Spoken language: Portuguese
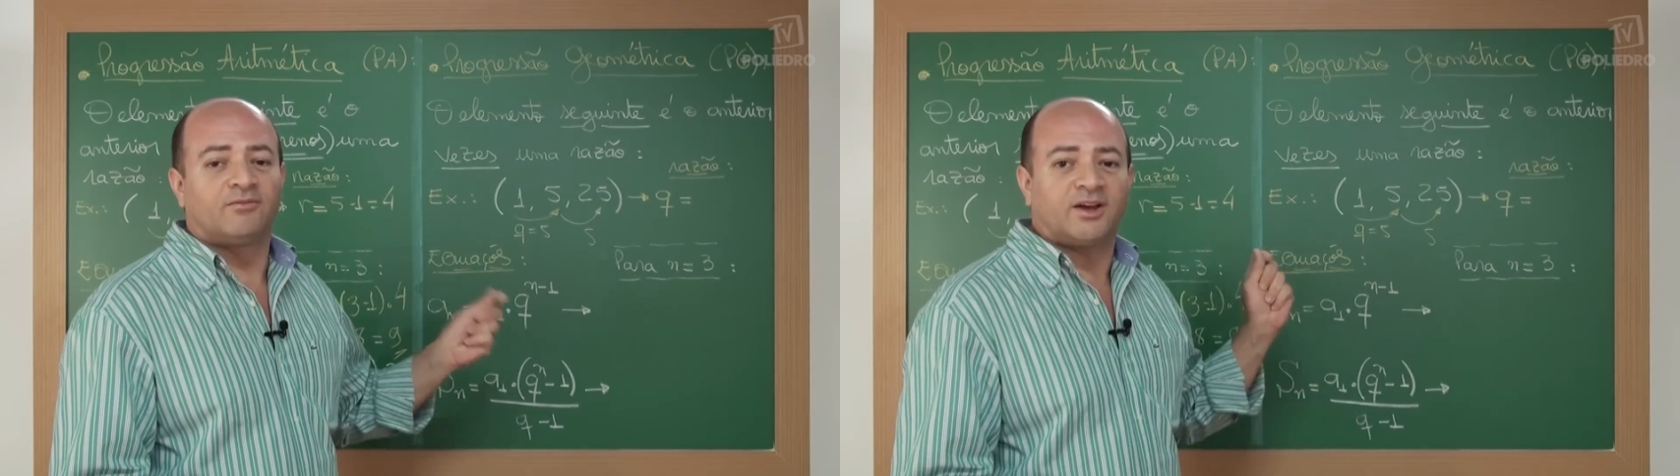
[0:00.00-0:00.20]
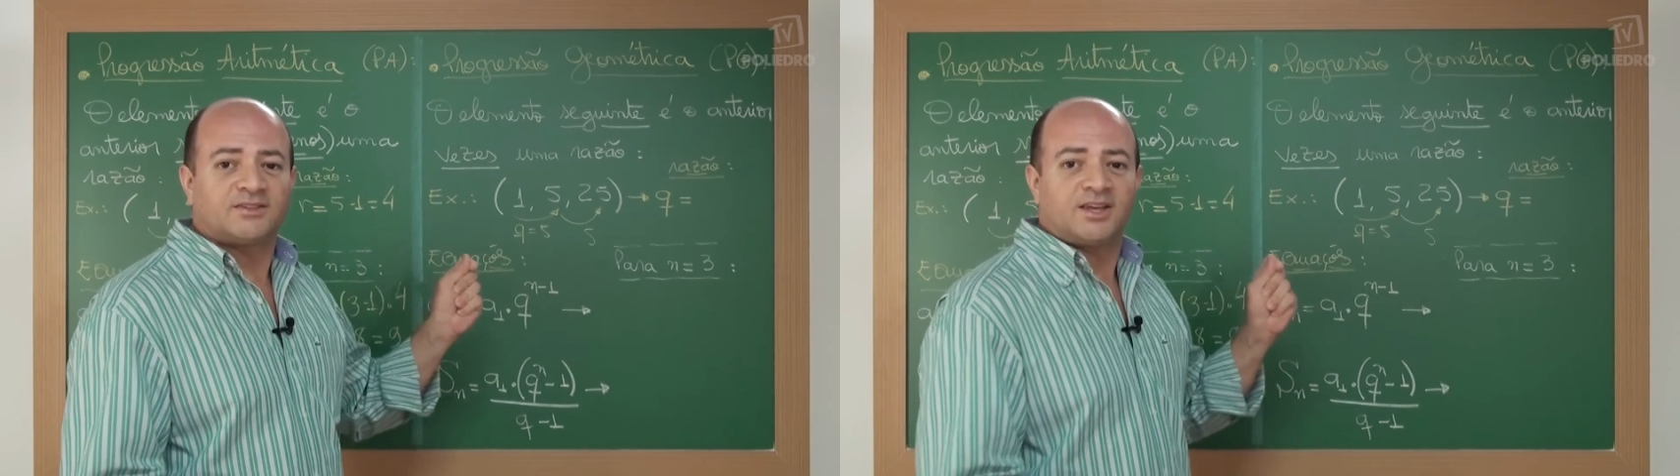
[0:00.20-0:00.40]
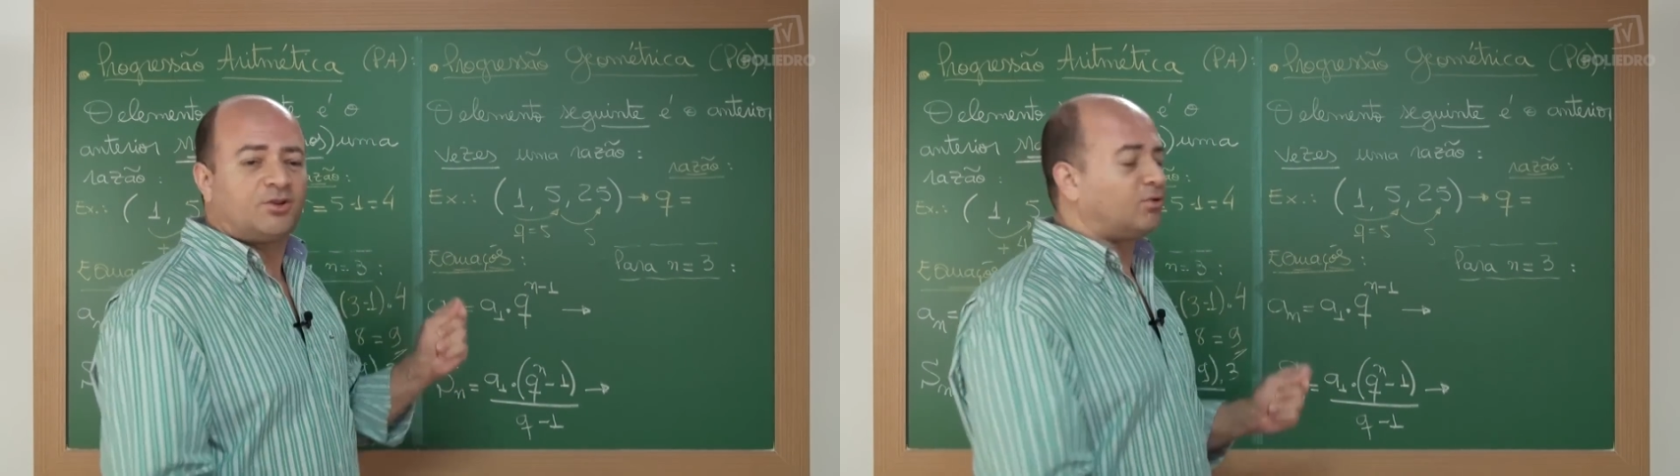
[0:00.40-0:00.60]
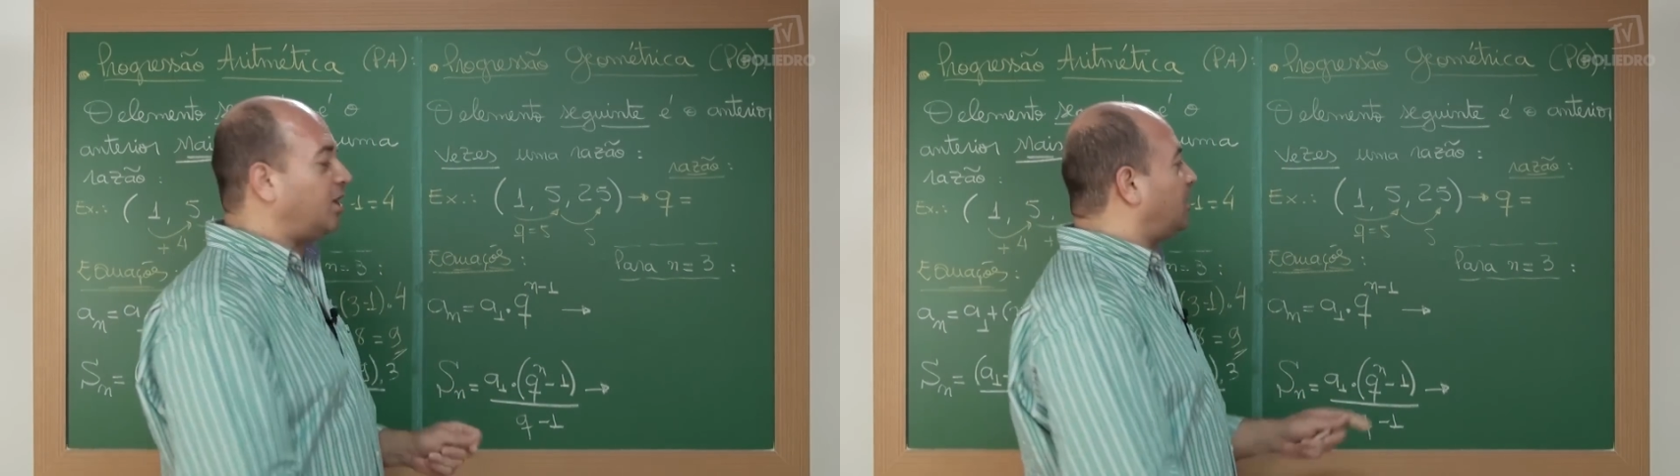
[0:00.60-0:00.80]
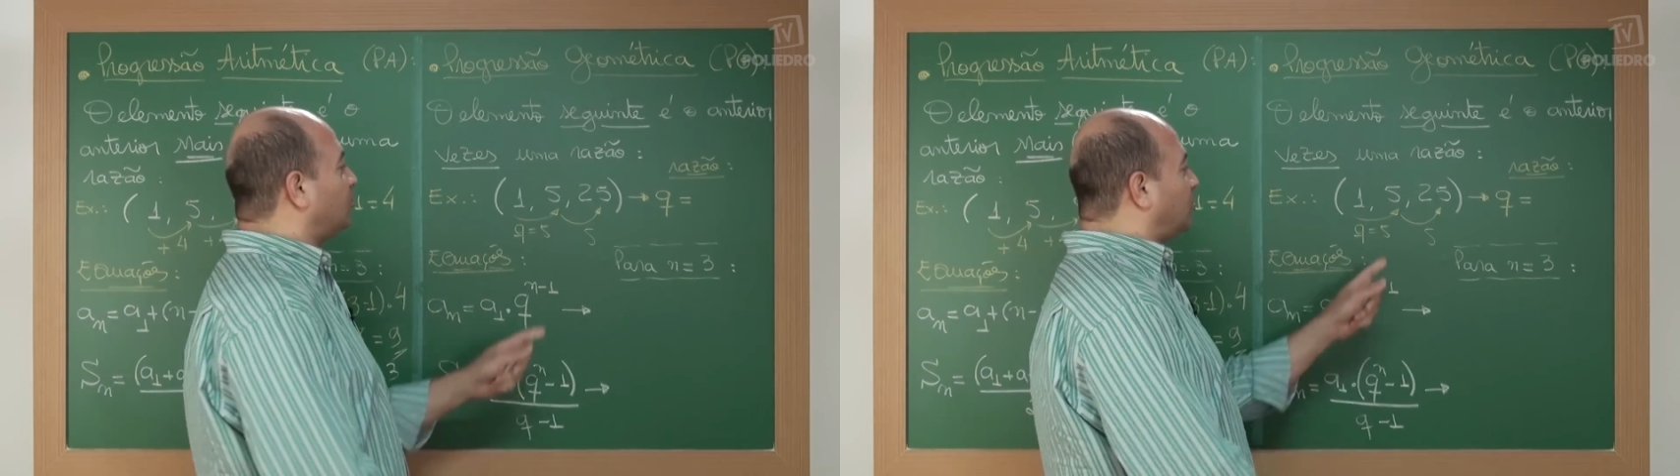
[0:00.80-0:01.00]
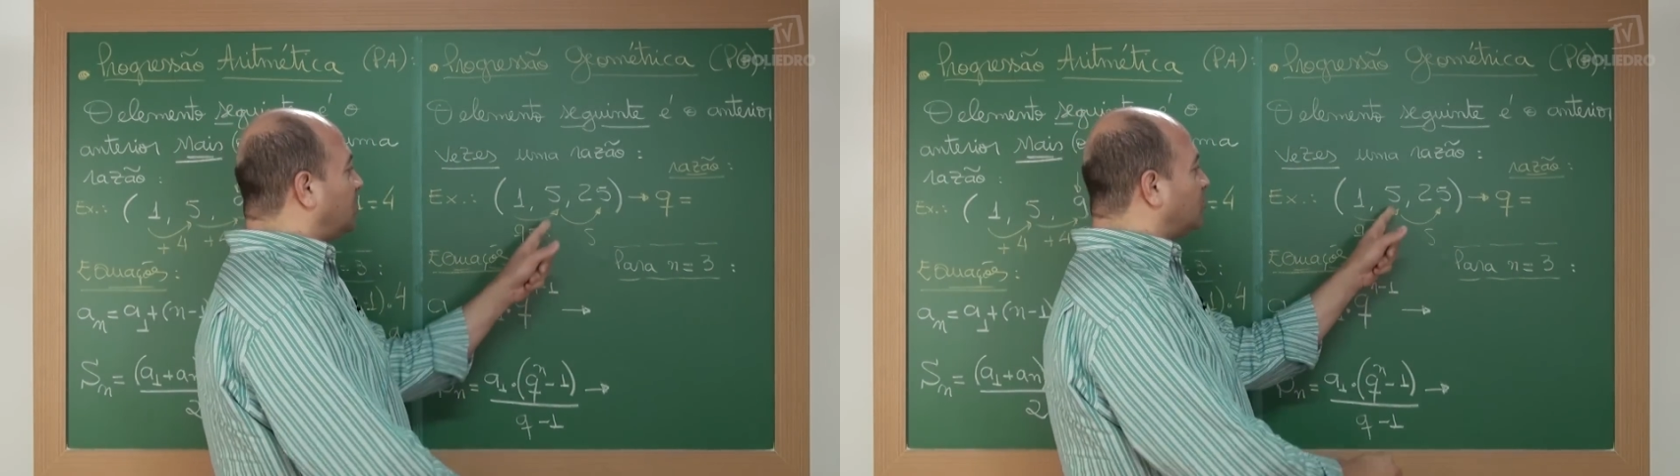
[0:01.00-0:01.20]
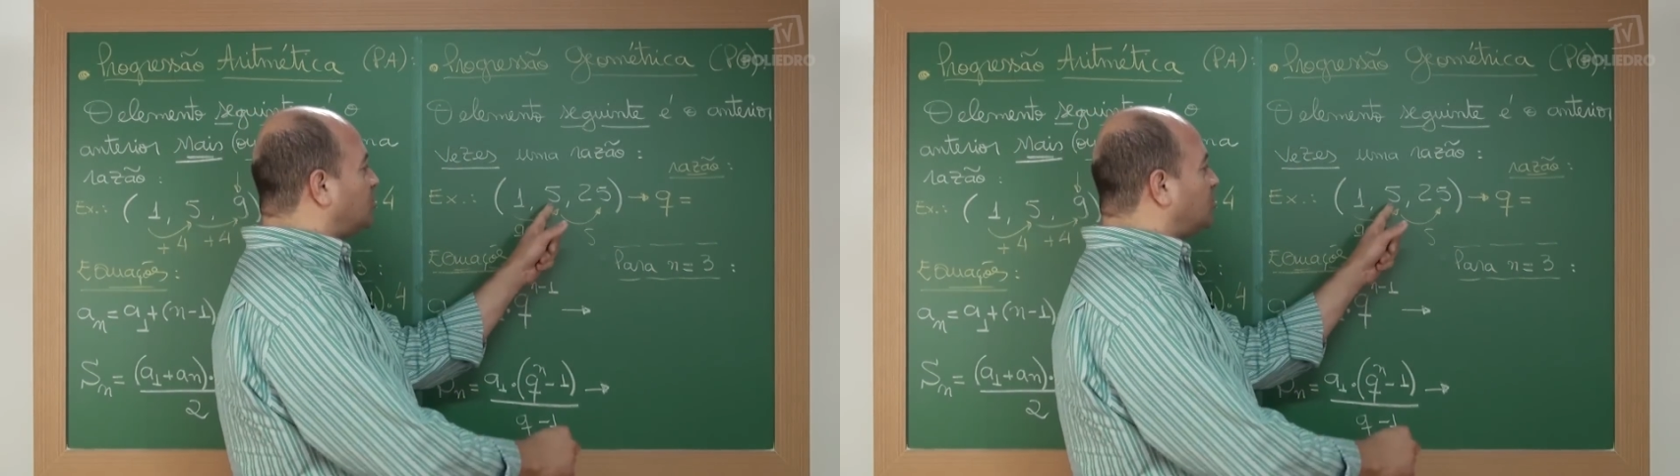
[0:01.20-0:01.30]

Vai ser o quê? O termo